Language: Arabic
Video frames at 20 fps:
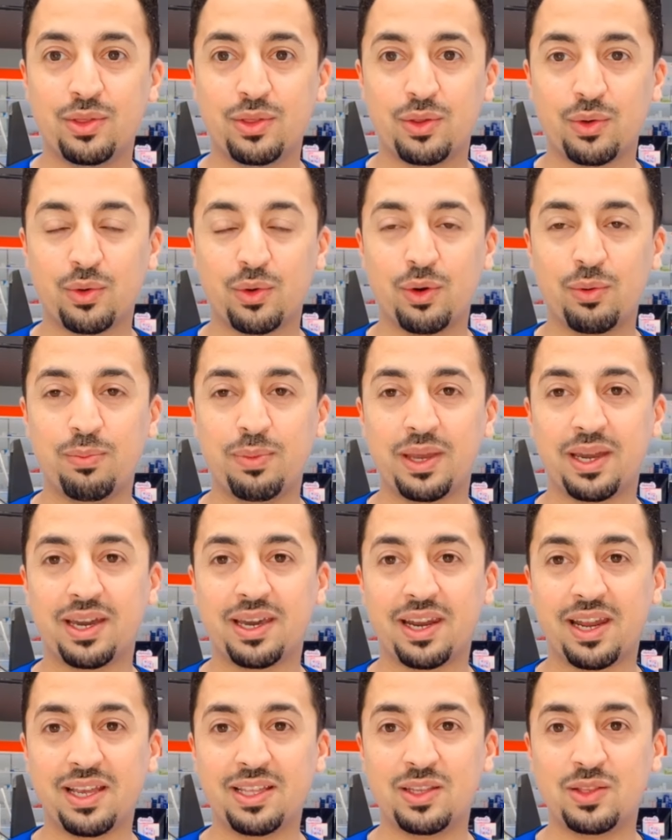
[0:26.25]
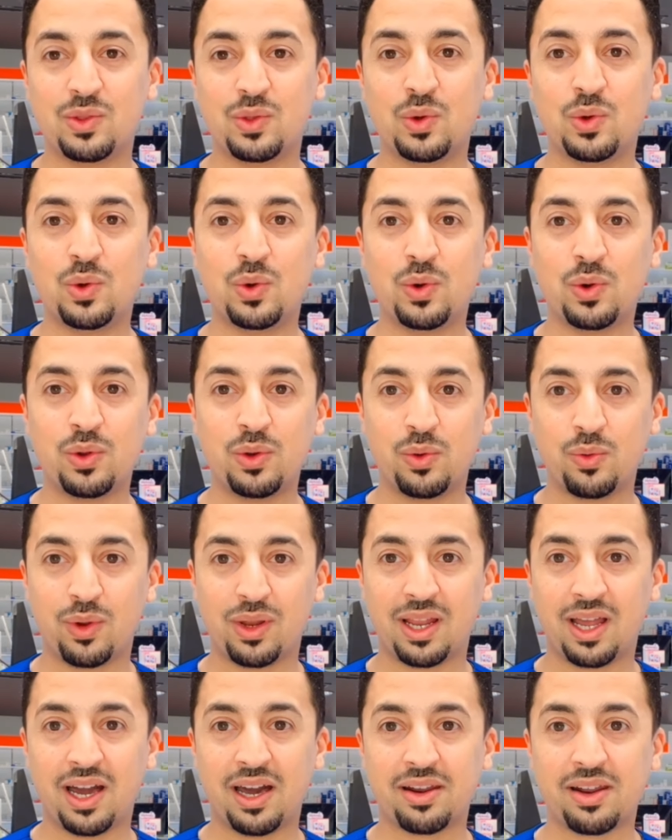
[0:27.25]
تقوم باخراج الدهون
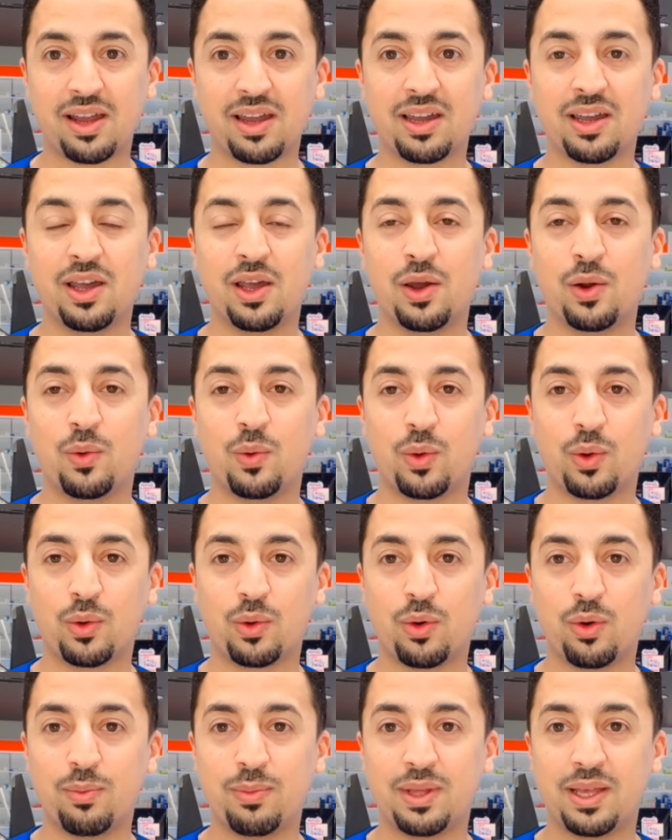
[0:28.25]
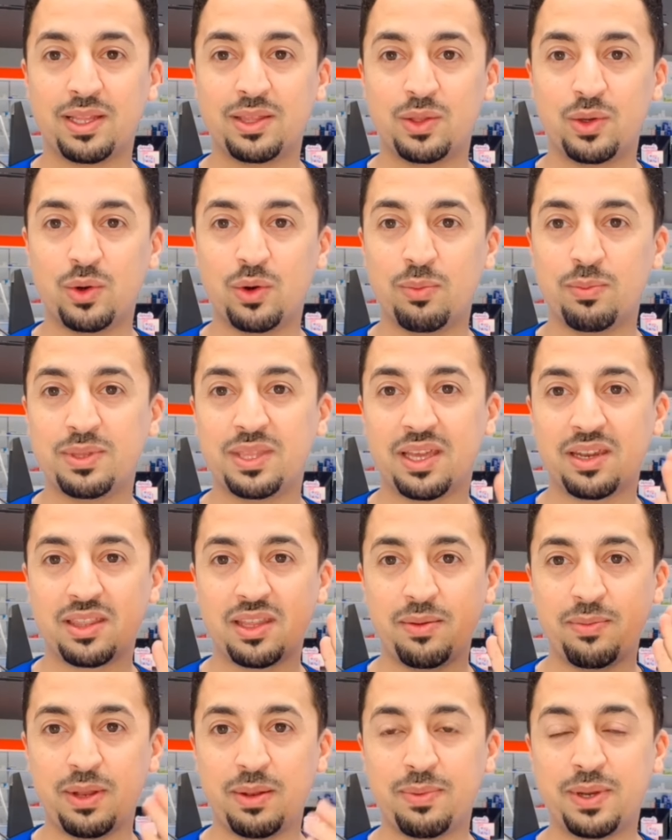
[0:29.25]
والعرق ويقوم الدهون
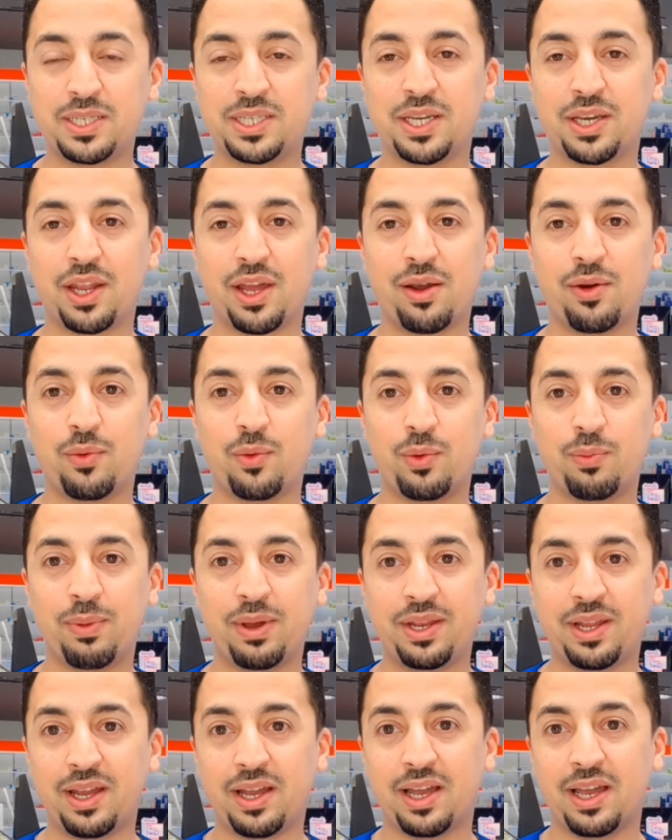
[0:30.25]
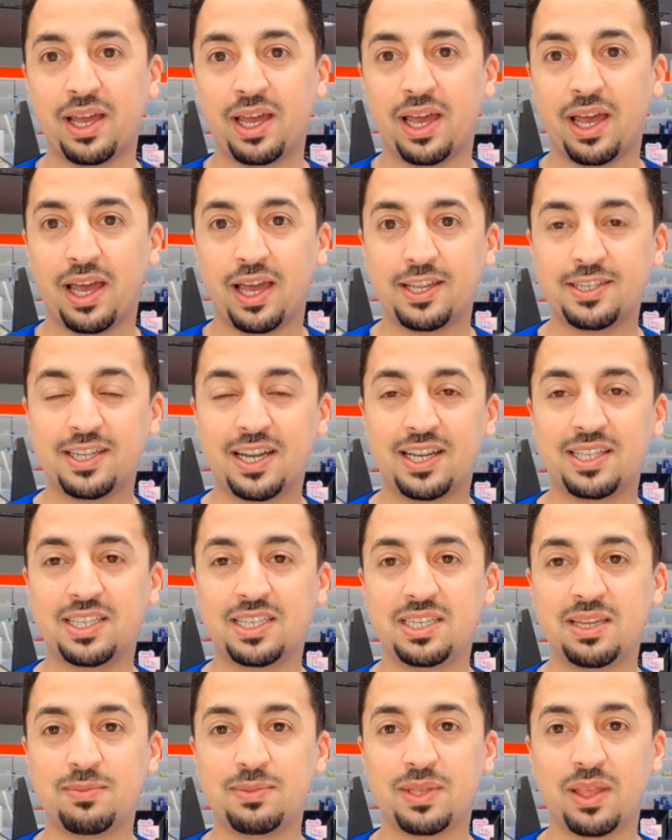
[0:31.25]
بترطيب البشره ومنع اشعه
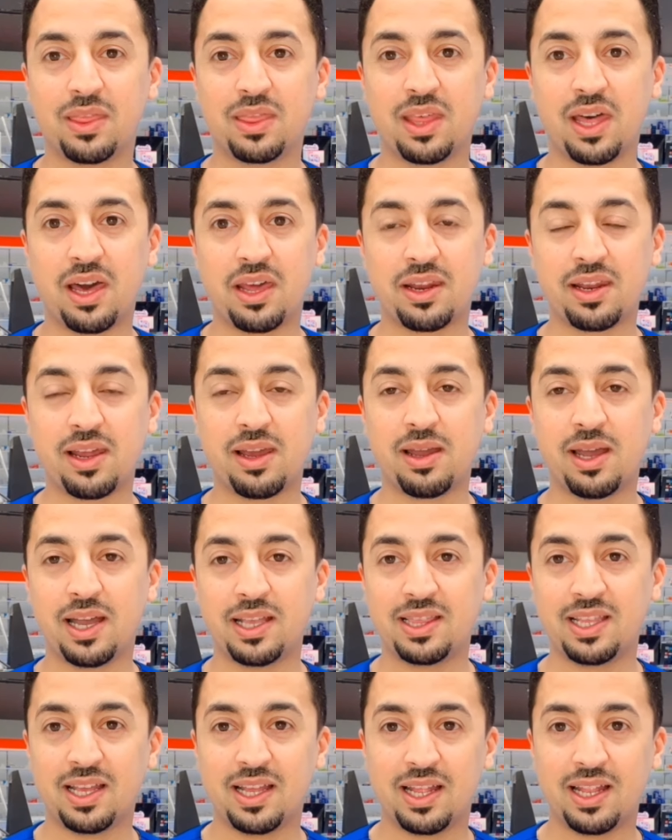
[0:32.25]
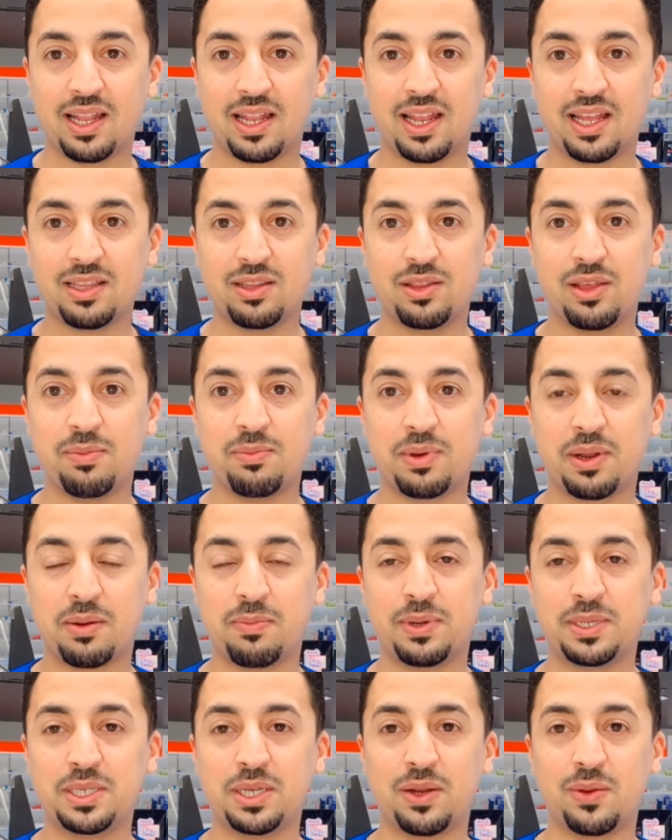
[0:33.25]
الشمس الضاره حتى لا تدمر
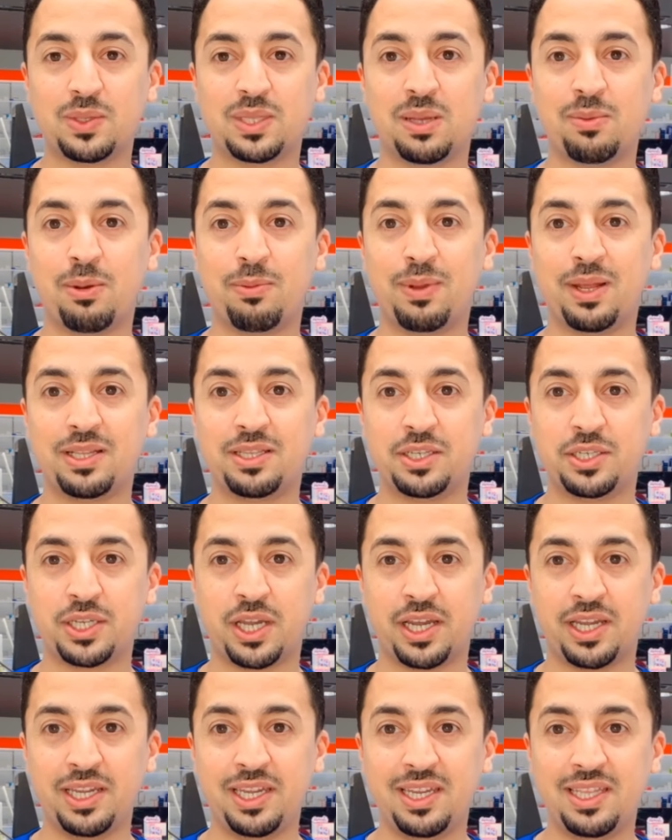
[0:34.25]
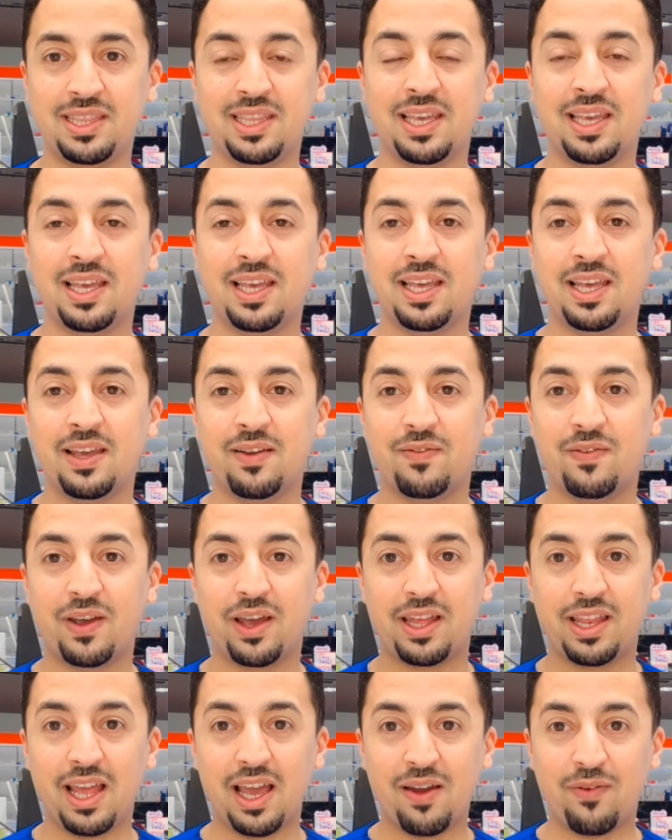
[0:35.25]
البشره وتسبب لها تجاعيد
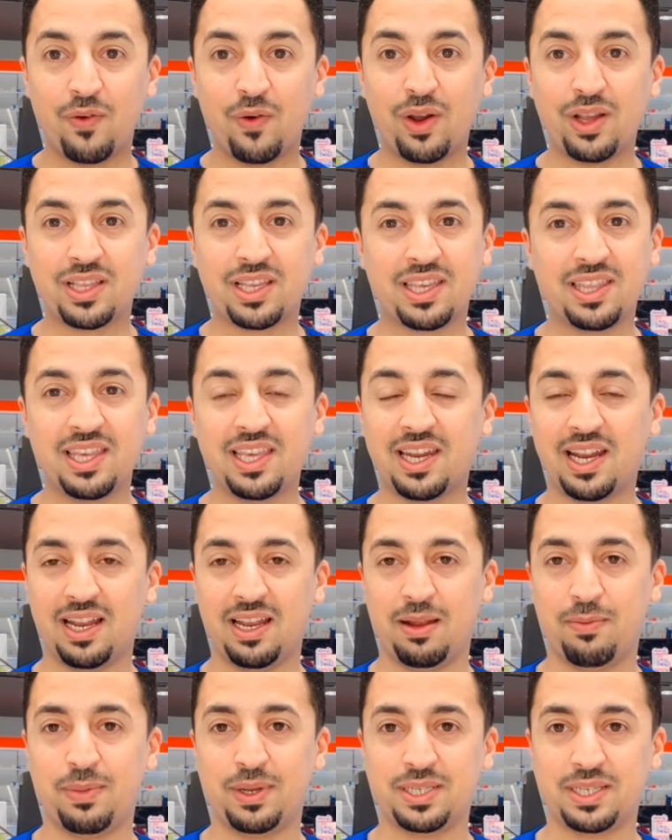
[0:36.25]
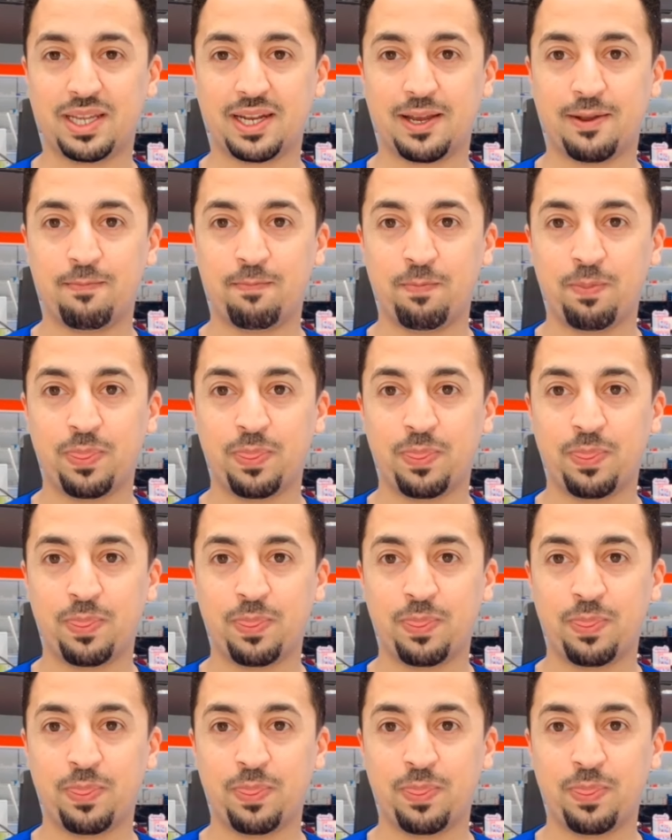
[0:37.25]
فلها فوائد كثيره على البشره